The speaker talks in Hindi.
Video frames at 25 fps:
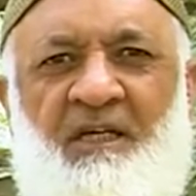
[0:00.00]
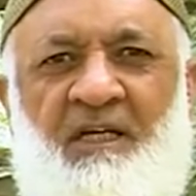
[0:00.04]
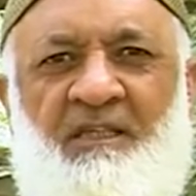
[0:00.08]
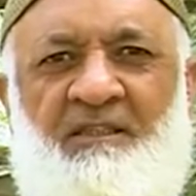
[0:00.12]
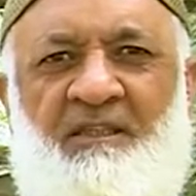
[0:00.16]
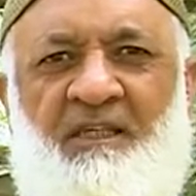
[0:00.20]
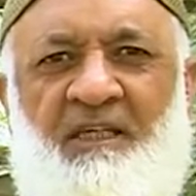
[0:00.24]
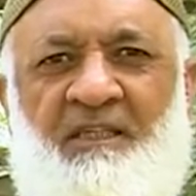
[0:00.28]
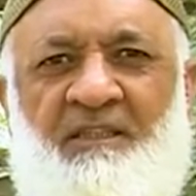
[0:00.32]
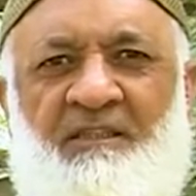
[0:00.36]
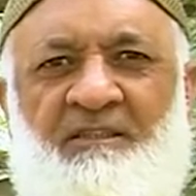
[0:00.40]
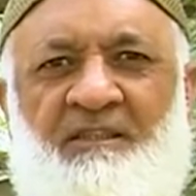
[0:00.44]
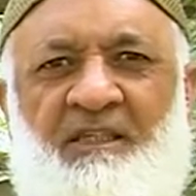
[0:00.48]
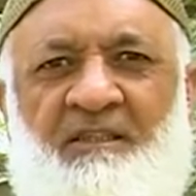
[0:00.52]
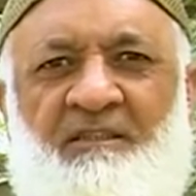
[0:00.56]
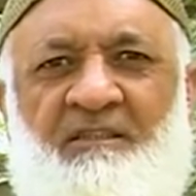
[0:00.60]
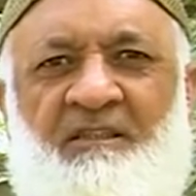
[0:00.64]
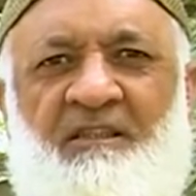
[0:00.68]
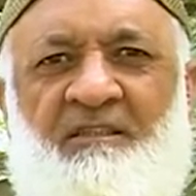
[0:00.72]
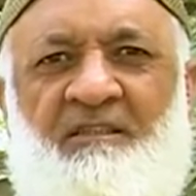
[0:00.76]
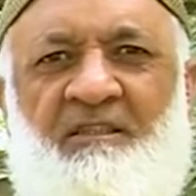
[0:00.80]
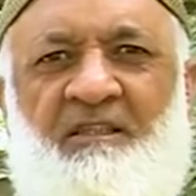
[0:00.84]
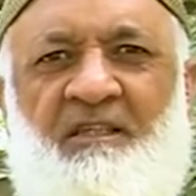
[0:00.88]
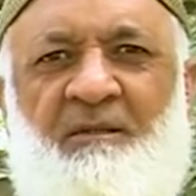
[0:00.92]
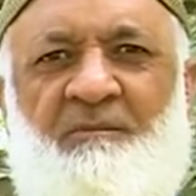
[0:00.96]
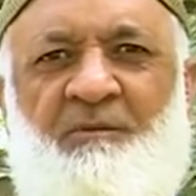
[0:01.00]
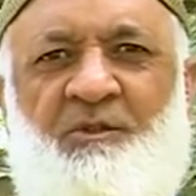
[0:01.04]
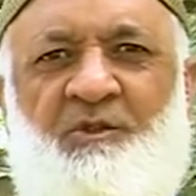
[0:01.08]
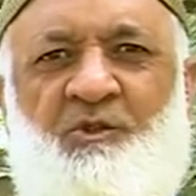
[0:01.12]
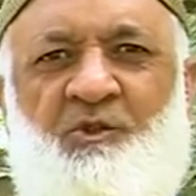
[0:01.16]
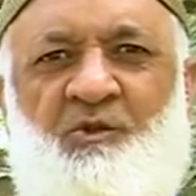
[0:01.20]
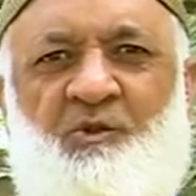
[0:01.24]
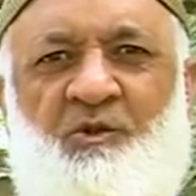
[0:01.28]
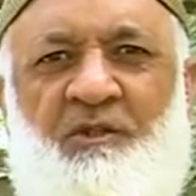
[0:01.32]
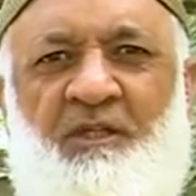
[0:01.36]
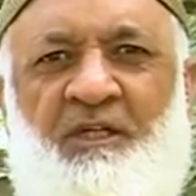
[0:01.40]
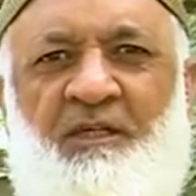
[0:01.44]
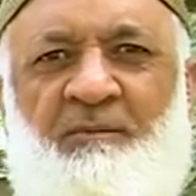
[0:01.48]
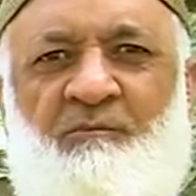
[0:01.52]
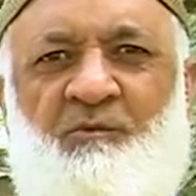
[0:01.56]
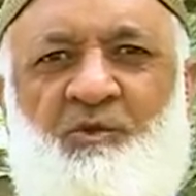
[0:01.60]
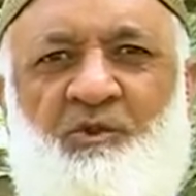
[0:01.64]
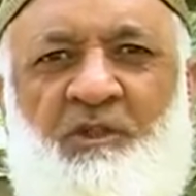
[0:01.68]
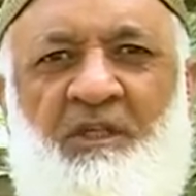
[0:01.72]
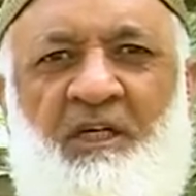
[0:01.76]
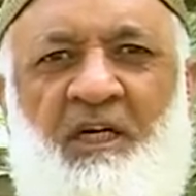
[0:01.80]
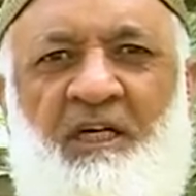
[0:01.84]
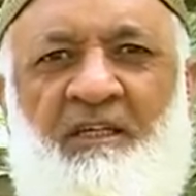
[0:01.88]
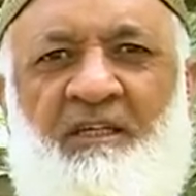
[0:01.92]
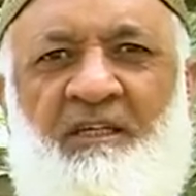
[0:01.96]
कादियानी तक जितने भी झूठे
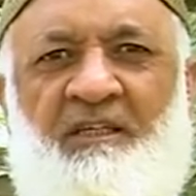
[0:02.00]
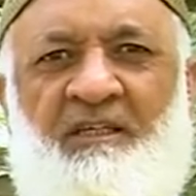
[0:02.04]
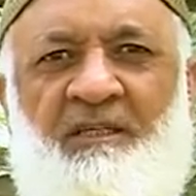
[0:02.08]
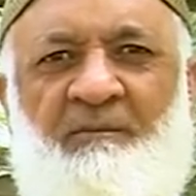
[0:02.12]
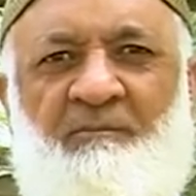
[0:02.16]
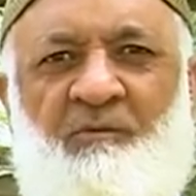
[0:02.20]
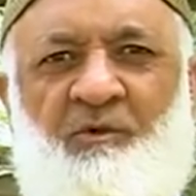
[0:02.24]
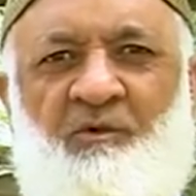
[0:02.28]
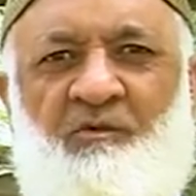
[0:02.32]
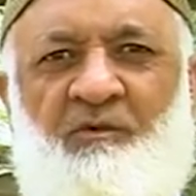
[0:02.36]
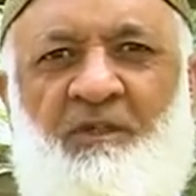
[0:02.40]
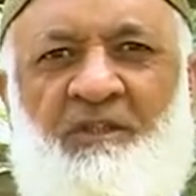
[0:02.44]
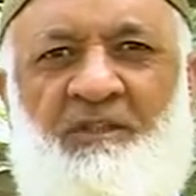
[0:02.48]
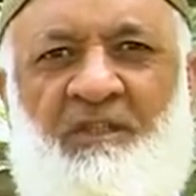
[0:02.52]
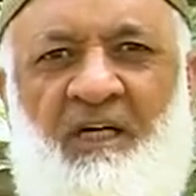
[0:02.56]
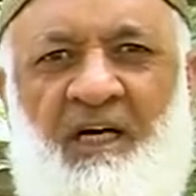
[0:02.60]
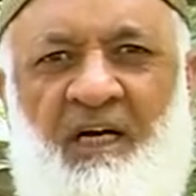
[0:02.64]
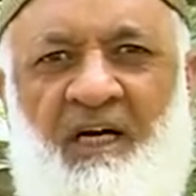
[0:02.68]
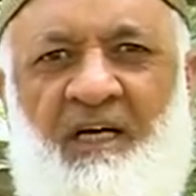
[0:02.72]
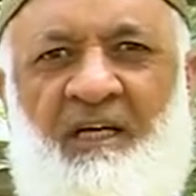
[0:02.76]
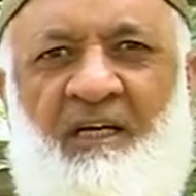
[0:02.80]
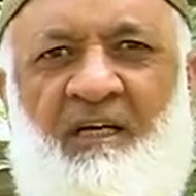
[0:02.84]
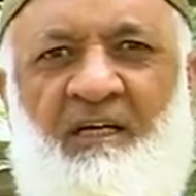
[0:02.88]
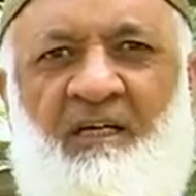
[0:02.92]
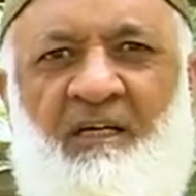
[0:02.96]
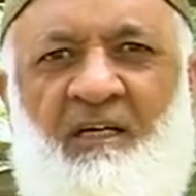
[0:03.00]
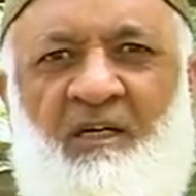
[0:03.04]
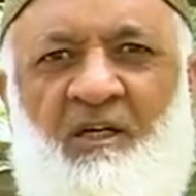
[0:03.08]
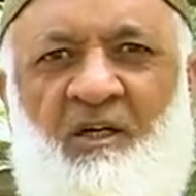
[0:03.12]
मुदयान नबूत आए